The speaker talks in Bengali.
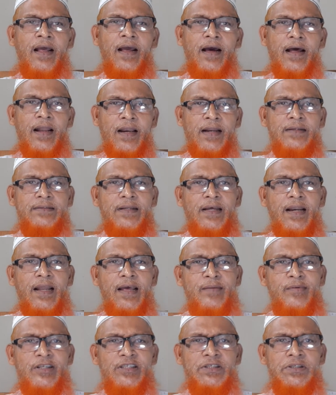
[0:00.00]
আল্লাহ তালা
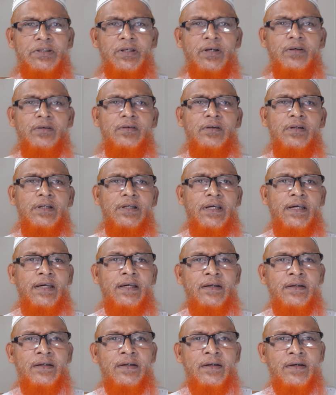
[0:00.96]
আমাদের সকলকে
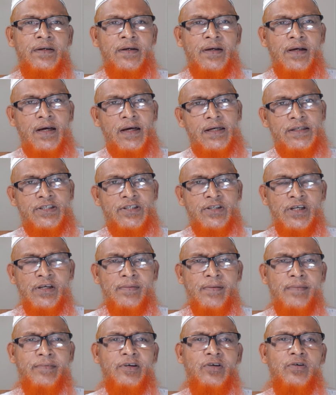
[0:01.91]

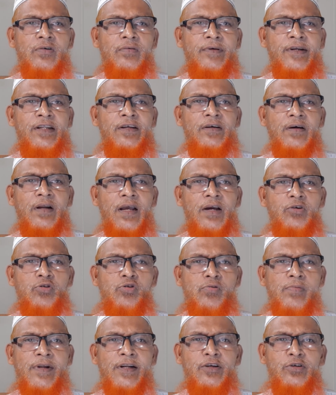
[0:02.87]
সেইভাবে কোরবানি করা
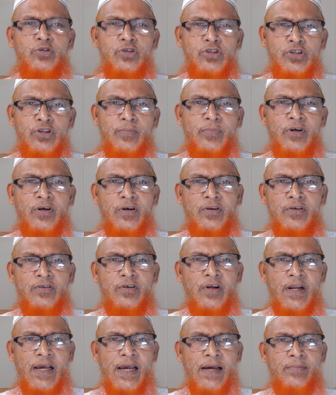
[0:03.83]
কোরবানি গোস্ত বন্টন
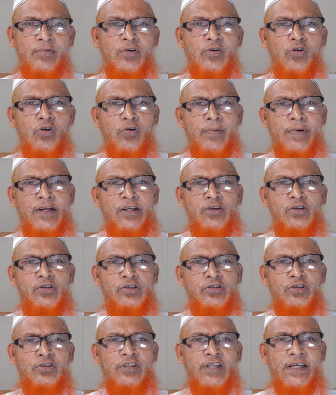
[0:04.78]
করা এবং কোরবানি
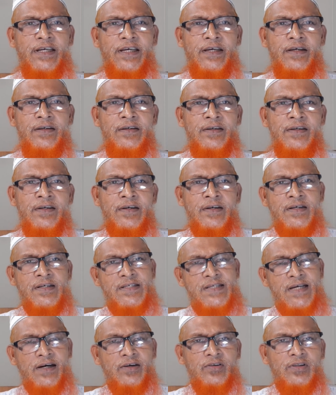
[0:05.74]
গোস্ত থেকে
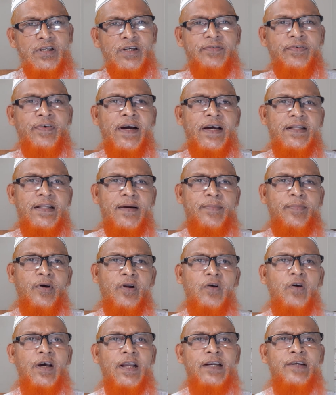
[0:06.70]
জাগতিক ফায়দা
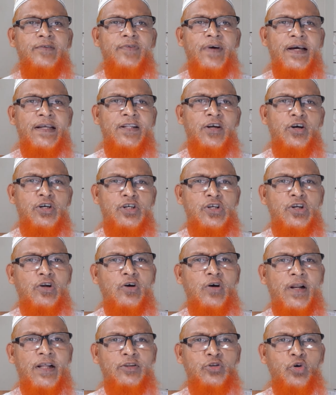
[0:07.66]
পরকালীন ফায়দা অর্জন
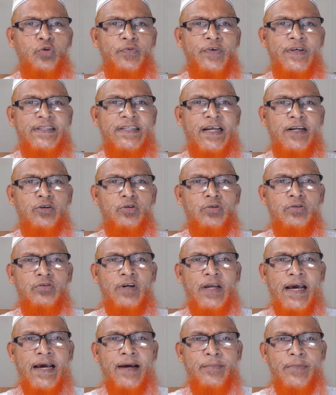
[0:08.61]
করার তৌফিক দান করুন
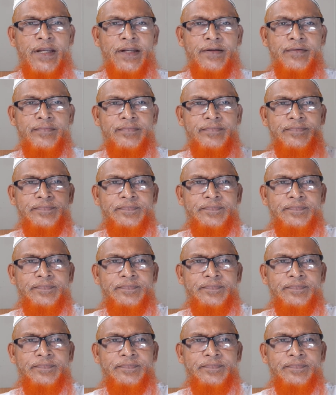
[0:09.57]
আমিন